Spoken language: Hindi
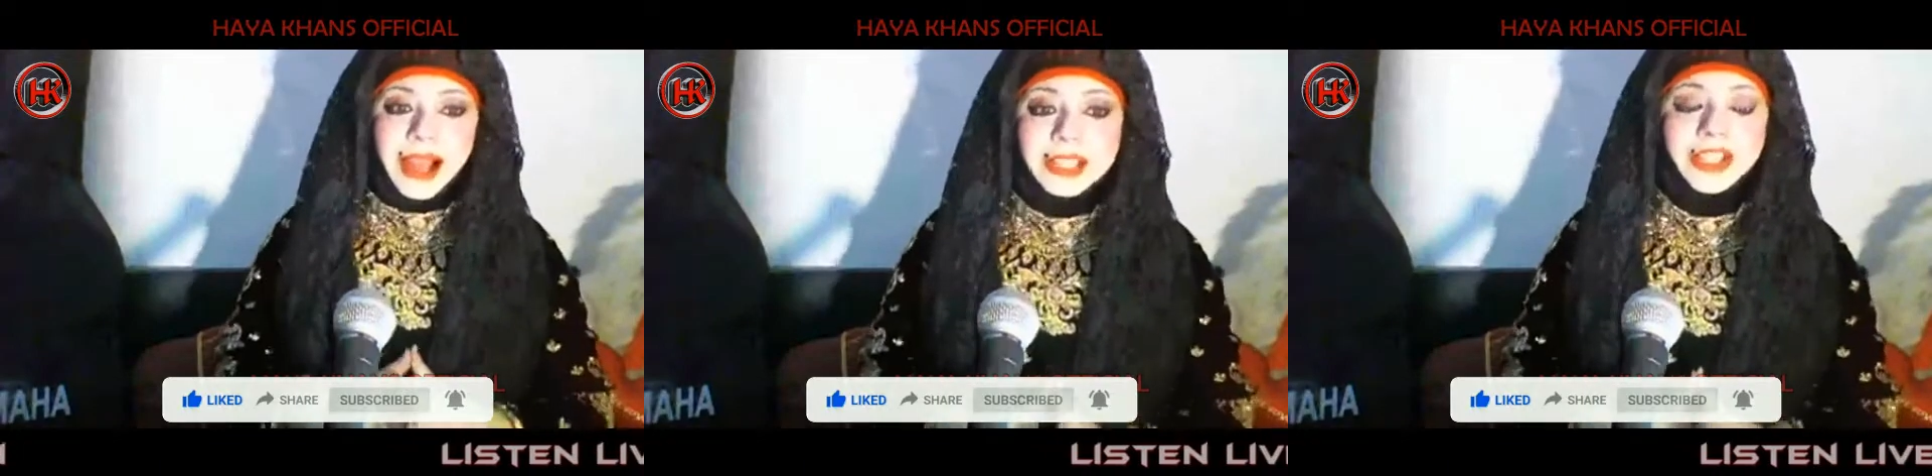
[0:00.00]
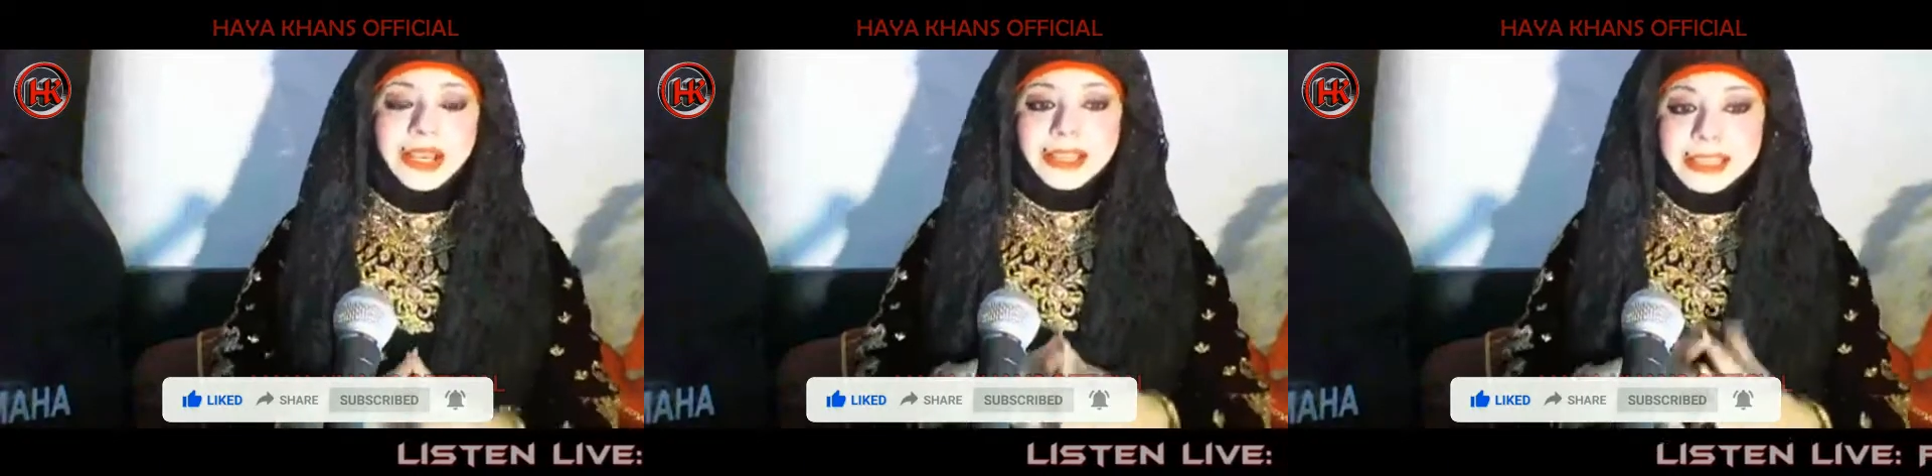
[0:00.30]

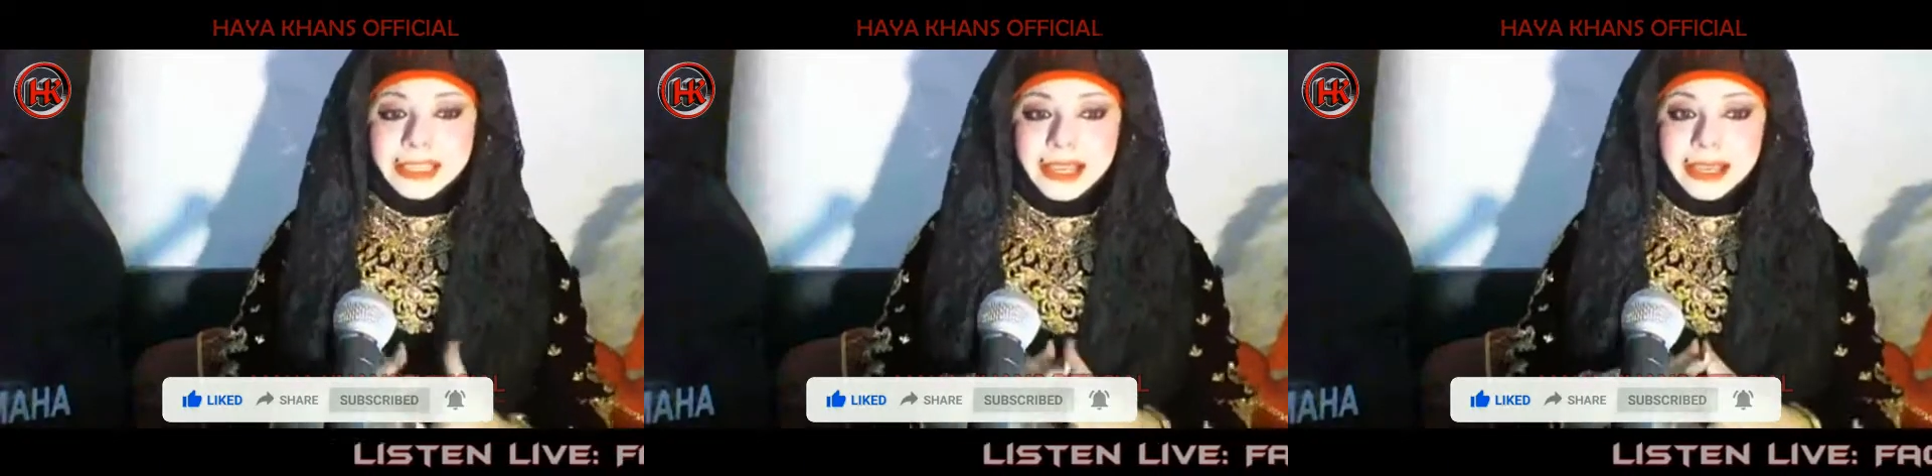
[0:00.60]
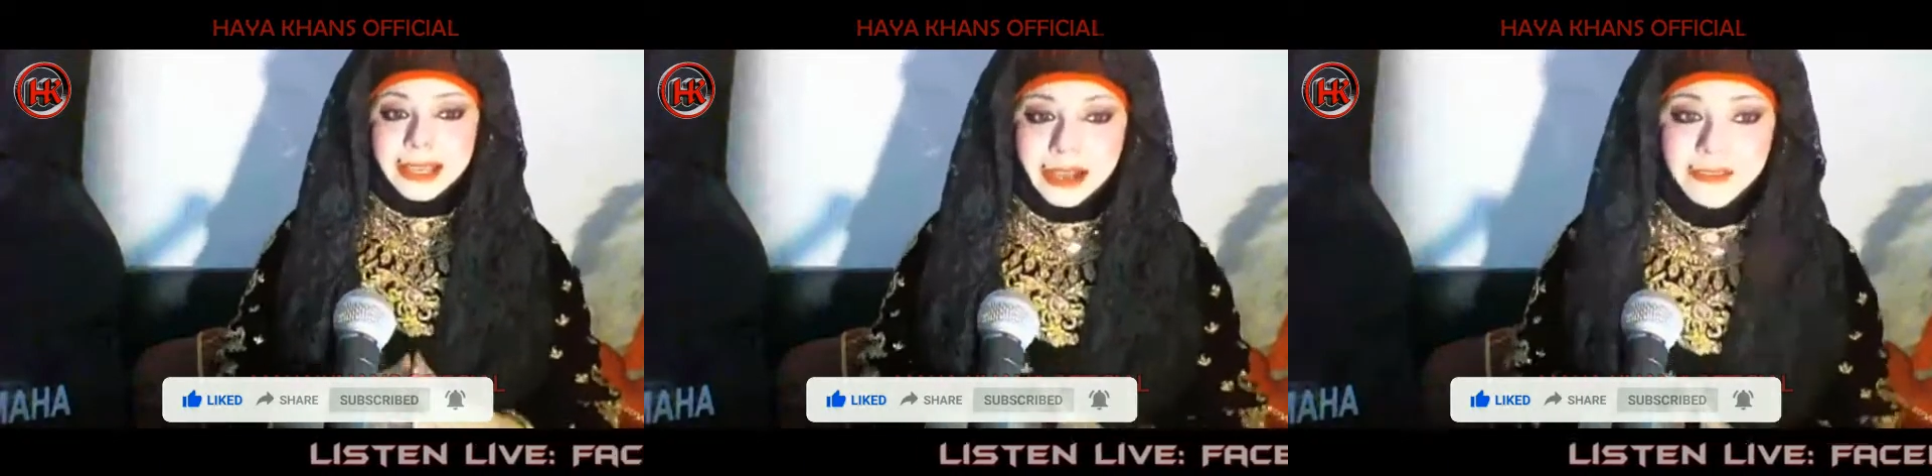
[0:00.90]
अच्छा, इसके
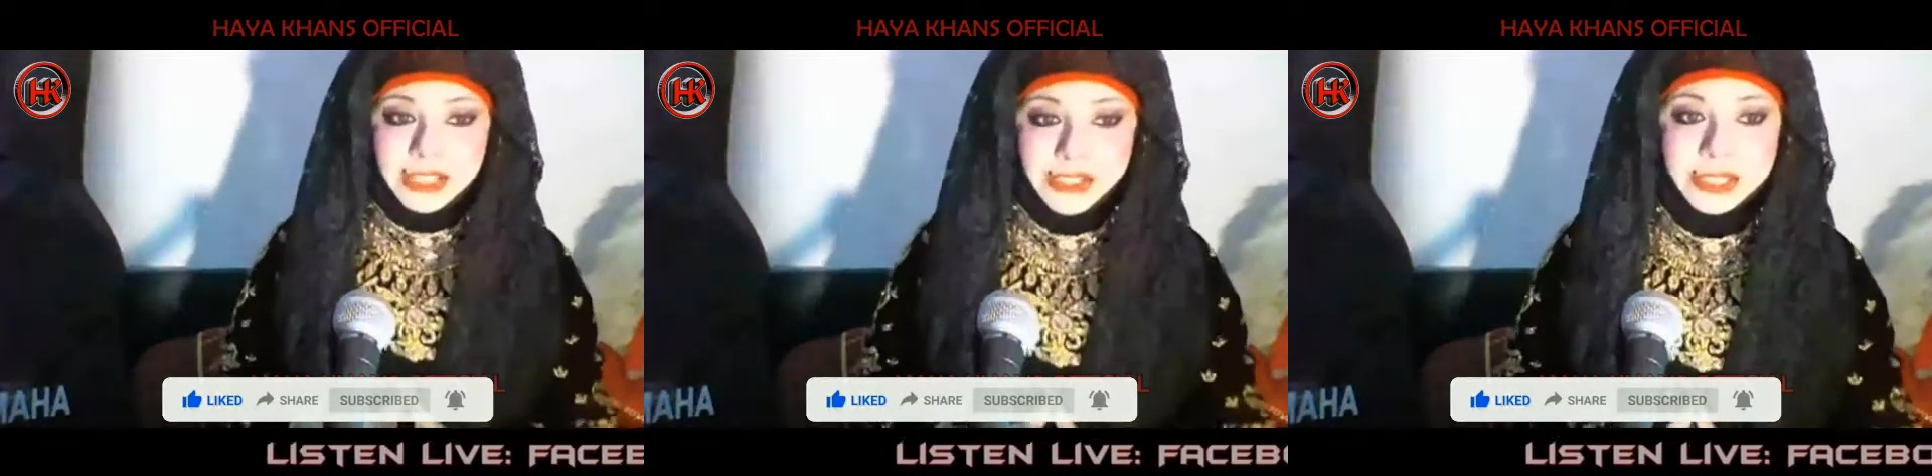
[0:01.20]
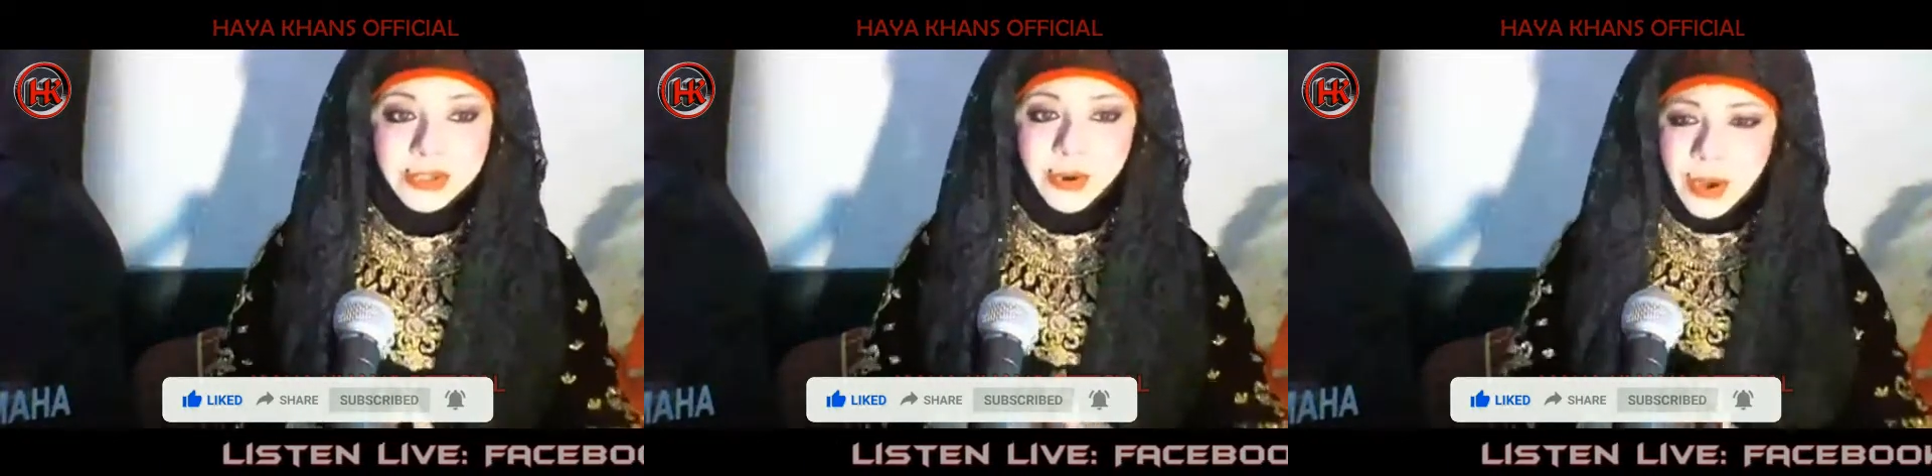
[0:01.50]
अलावा जी
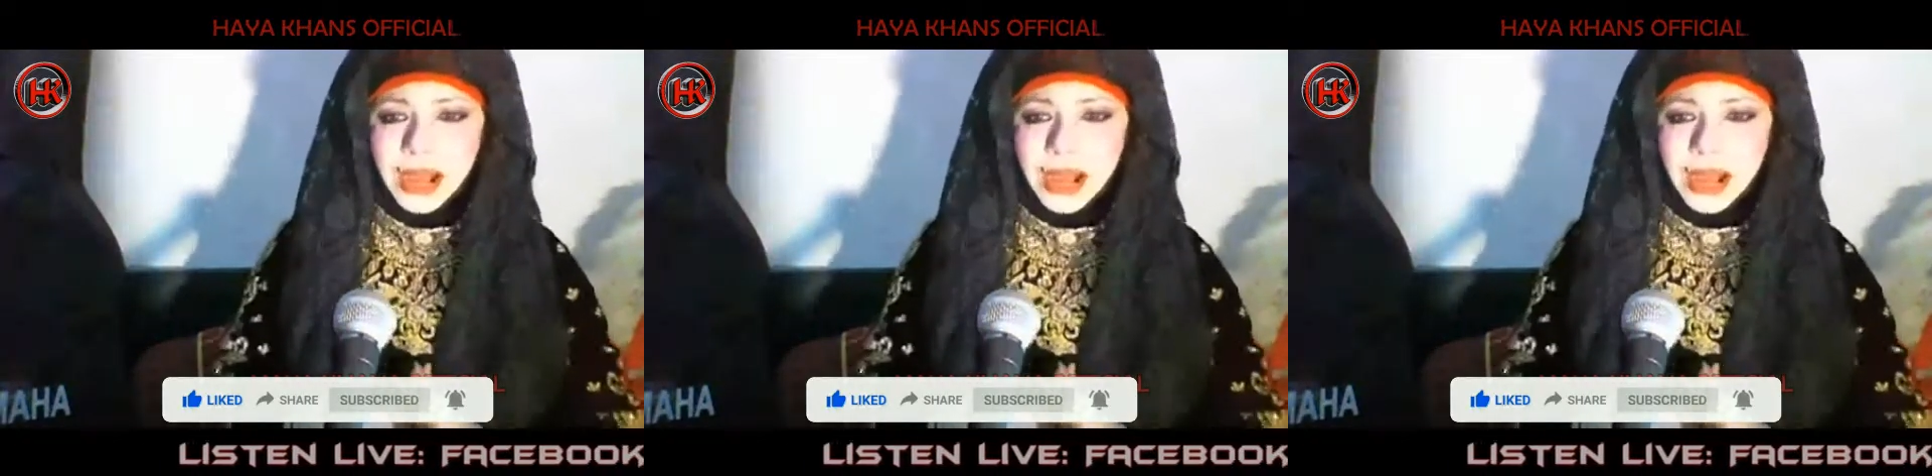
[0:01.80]
जो